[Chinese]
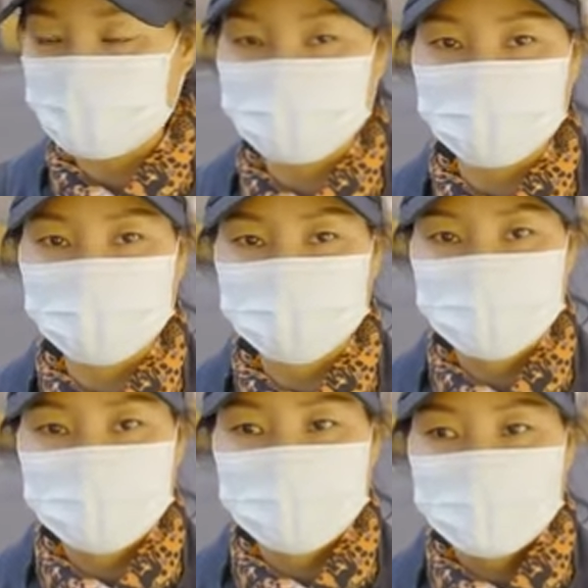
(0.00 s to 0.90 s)
候，
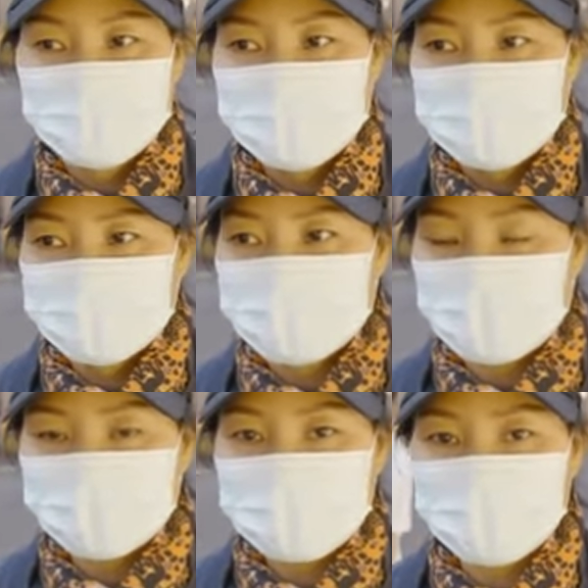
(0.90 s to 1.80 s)

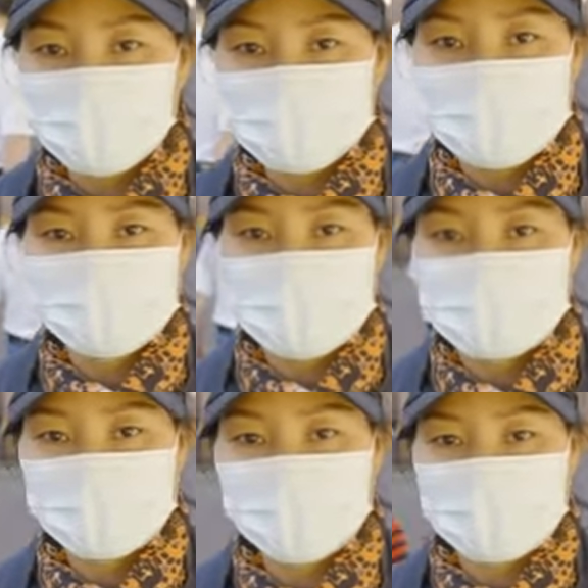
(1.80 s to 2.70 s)
稍微说点敏
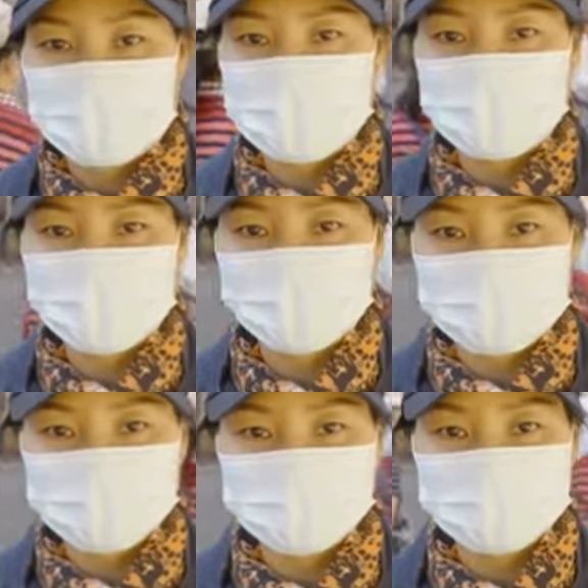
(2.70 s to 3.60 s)
感话题，我
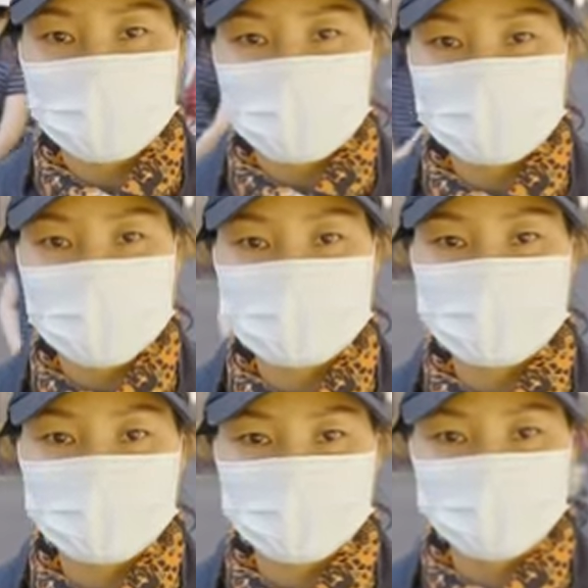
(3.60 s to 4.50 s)
就胆战
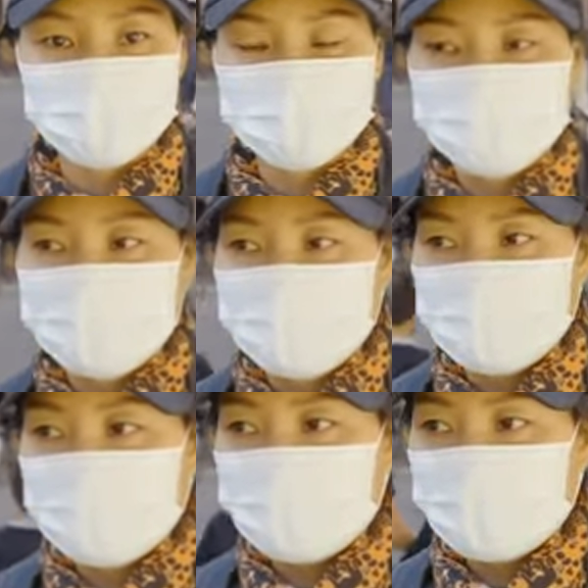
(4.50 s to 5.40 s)
心惊。
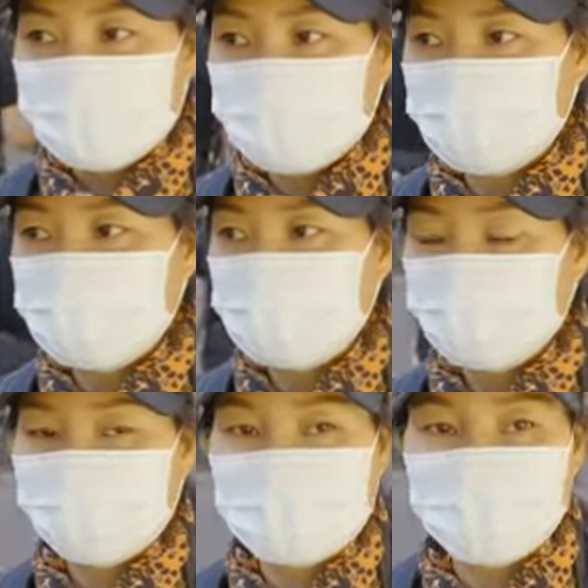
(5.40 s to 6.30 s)

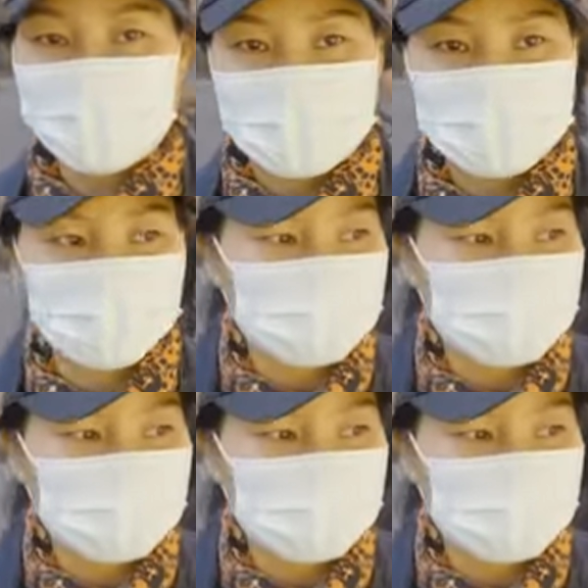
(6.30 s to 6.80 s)
我要把手